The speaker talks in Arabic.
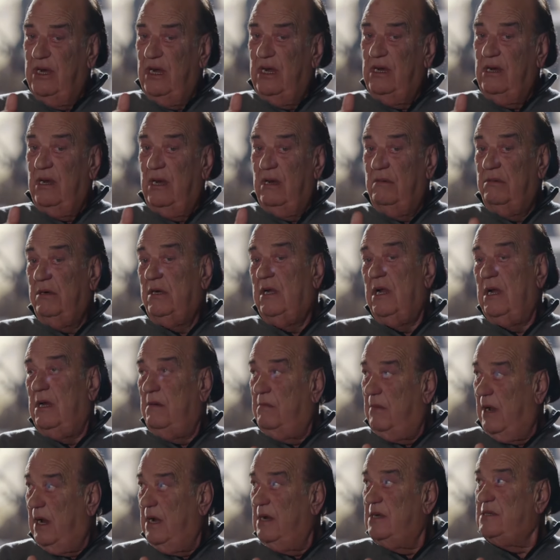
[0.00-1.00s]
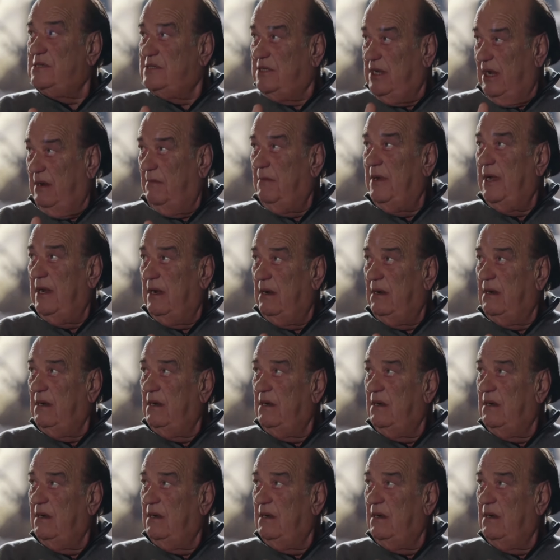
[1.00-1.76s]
نقل انا بتكلم عن الاستعمال